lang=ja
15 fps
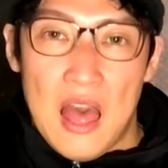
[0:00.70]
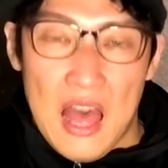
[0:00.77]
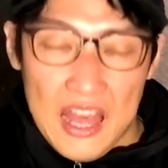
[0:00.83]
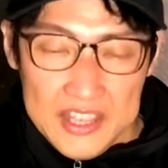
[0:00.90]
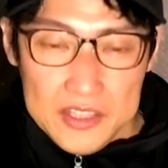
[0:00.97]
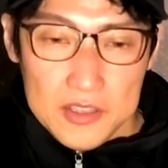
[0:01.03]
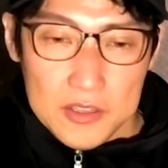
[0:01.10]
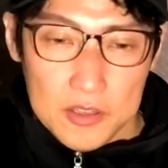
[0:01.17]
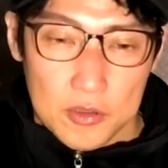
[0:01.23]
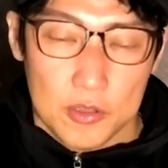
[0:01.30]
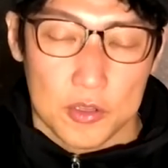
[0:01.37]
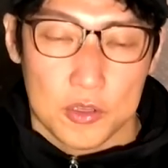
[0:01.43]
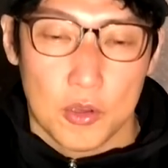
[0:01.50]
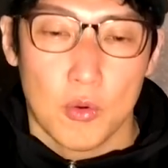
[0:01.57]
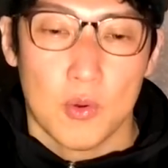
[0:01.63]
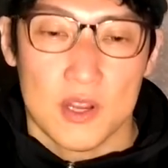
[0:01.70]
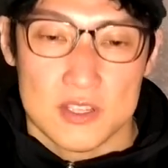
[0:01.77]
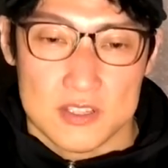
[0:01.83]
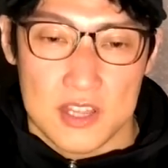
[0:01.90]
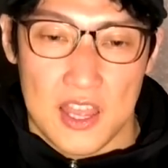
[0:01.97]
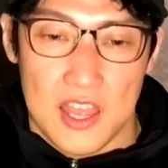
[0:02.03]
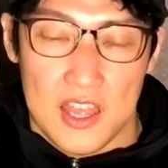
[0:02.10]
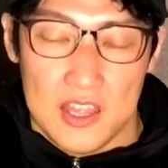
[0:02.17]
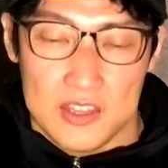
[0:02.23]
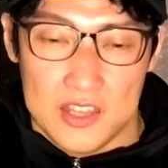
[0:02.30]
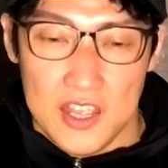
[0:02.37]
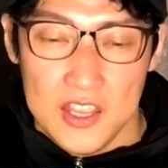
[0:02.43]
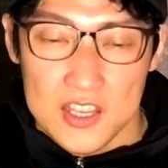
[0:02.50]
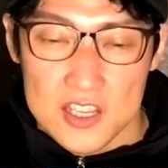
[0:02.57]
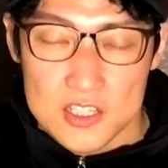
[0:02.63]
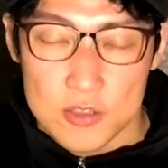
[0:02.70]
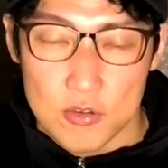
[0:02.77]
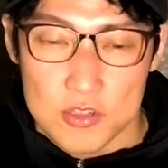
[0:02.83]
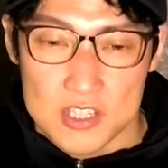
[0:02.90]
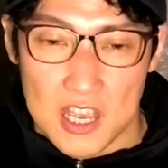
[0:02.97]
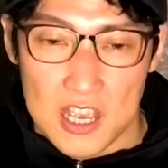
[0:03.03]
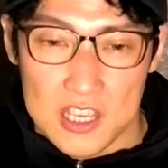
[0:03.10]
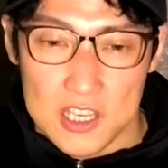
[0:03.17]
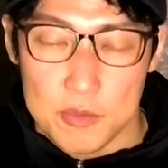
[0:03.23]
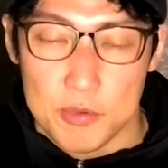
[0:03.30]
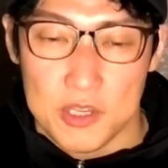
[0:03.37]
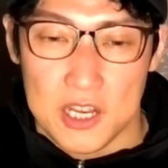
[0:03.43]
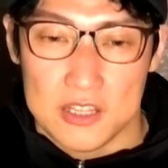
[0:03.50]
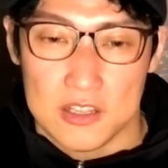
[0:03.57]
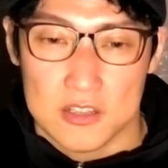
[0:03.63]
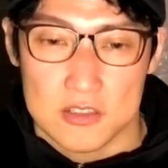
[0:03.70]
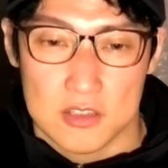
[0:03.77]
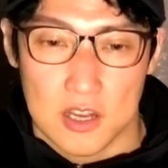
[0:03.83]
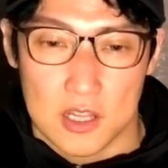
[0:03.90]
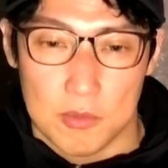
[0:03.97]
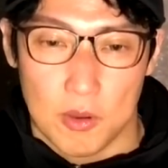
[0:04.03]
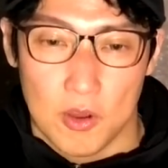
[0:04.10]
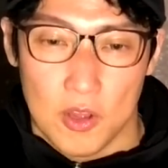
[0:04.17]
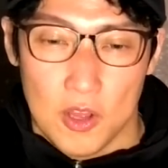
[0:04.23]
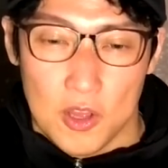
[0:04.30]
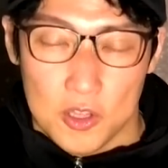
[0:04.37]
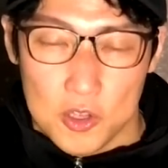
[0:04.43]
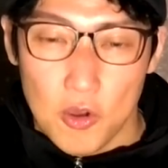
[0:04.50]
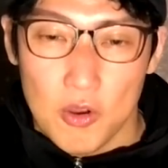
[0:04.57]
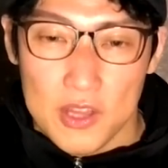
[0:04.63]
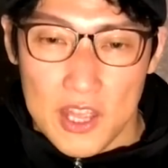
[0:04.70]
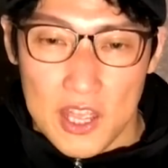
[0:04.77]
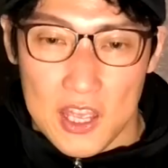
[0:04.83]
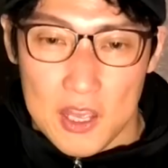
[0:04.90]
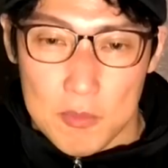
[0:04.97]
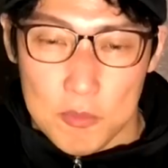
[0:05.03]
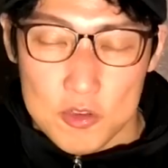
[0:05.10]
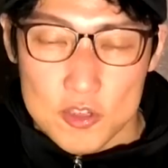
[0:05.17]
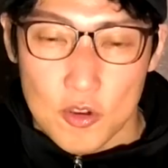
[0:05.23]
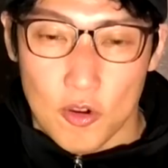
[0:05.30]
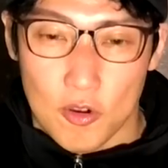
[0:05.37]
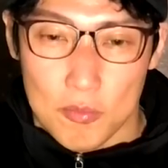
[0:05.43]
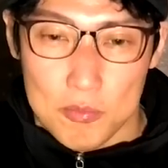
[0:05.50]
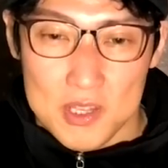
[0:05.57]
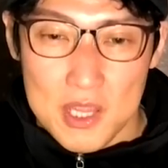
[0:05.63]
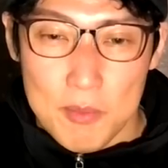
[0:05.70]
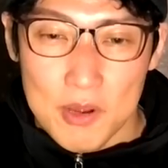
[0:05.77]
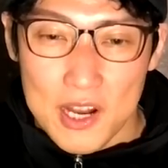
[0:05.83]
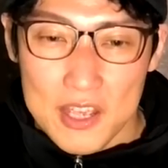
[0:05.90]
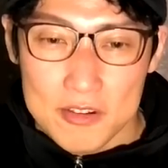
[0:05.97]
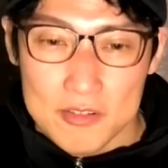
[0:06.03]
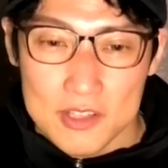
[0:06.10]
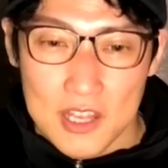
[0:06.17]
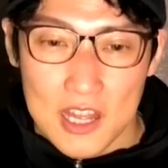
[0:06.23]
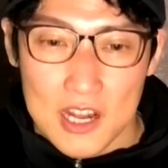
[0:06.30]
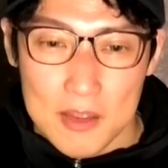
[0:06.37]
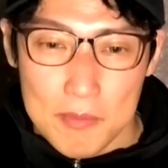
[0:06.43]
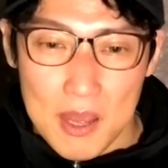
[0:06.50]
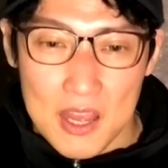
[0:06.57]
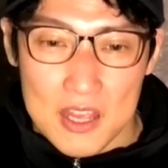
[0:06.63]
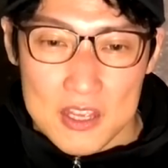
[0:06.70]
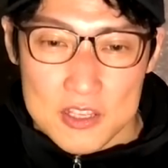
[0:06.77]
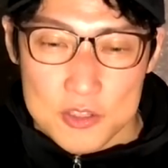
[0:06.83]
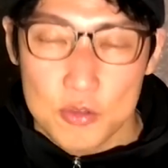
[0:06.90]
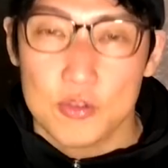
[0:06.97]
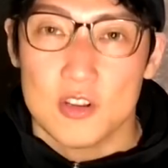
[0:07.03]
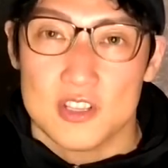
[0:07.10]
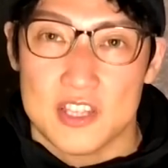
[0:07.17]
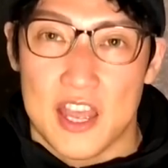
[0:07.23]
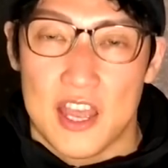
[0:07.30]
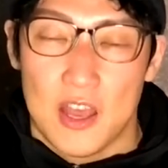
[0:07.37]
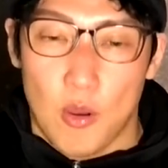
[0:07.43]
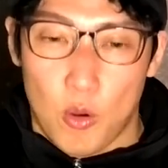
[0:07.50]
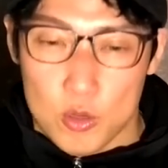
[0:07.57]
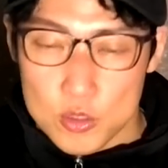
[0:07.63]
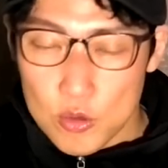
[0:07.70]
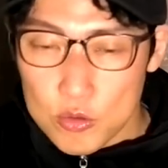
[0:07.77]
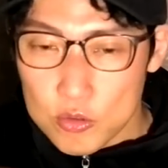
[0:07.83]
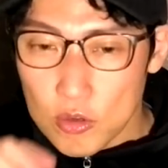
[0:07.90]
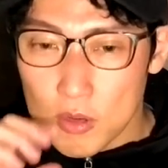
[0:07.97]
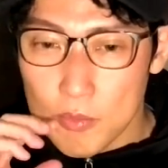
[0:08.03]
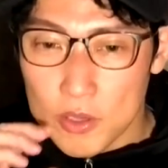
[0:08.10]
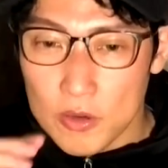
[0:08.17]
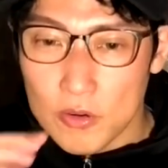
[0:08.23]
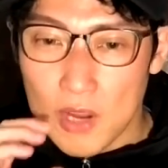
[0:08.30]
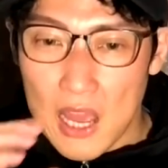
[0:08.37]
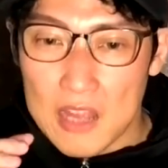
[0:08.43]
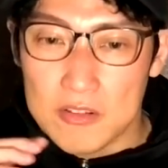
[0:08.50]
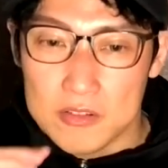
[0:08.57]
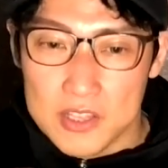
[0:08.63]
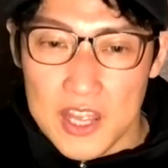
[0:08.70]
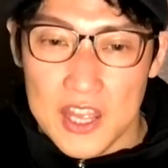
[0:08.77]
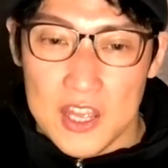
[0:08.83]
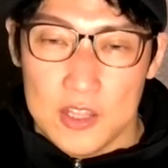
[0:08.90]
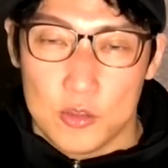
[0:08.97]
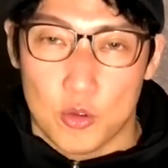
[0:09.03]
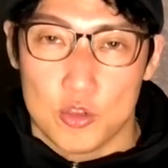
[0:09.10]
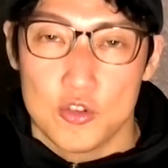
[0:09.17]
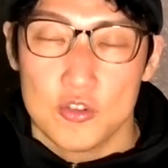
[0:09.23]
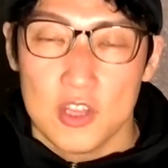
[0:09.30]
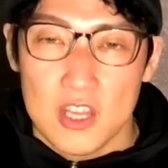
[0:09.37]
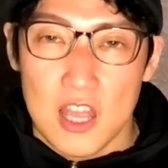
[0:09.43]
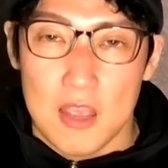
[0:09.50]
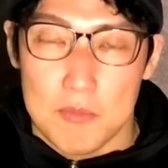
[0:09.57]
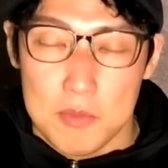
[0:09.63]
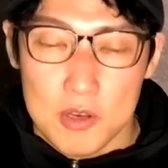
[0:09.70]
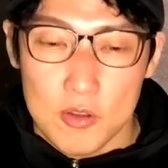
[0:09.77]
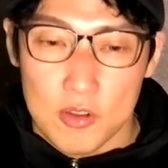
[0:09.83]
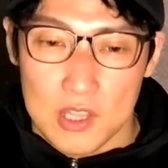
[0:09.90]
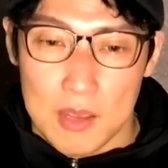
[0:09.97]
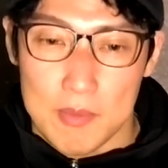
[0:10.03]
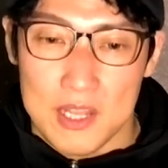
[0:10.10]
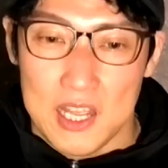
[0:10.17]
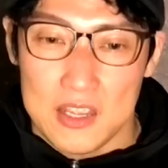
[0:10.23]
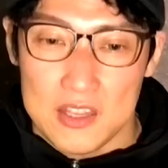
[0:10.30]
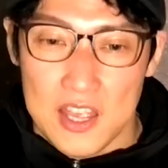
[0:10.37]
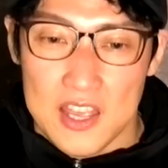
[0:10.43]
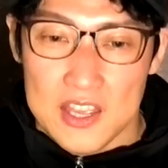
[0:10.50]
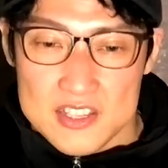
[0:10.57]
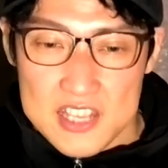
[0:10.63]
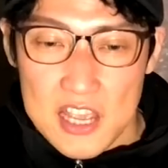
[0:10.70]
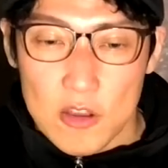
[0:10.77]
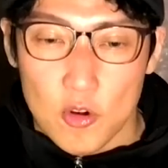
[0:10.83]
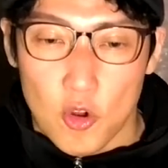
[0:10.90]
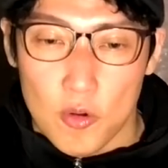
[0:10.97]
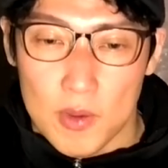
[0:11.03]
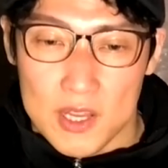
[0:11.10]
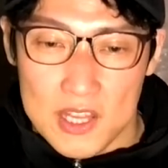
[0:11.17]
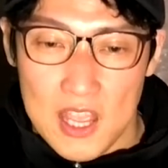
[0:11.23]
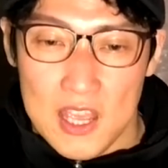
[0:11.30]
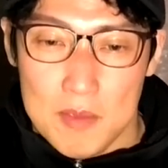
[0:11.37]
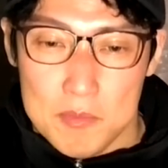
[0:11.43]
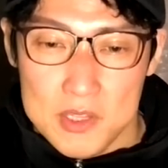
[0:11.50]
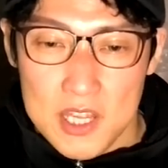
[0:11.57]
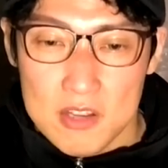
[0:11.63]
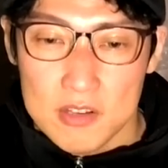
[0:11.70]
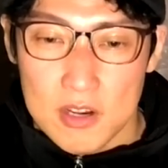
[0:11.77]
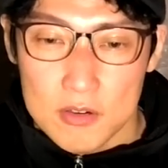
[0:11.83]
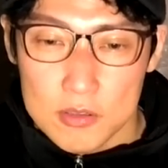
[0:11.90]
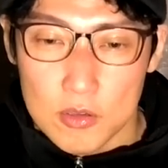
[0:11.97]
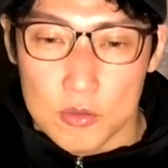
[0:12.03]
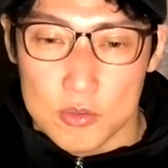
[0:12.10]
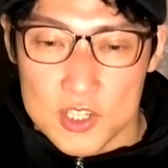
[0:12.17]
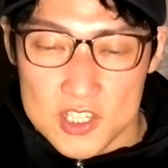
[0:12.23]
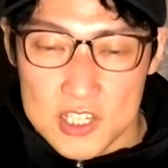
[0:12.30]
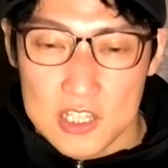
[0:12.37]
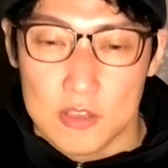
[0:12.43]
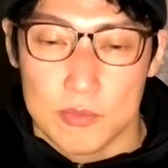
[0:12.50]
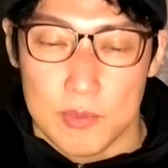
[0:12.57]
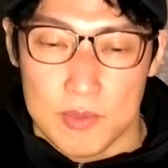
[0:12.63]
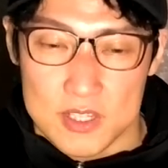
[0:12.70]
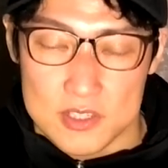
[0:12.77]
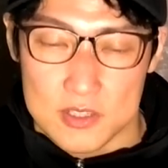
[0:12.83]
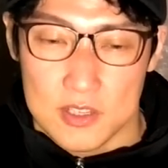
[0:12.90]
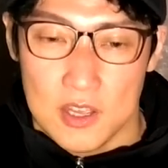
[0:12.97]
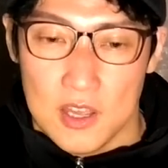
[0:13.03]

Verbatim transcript: はい。ということで今日はですね、電気自動車 EV なんですけれども、今日はね、もしこう見てもらえるんであれば、ちょっとですね、補足とかもいろいろあるんで、途中でね、見るのやめないで、最後の方までね、見てくれると嬉しいなと思います。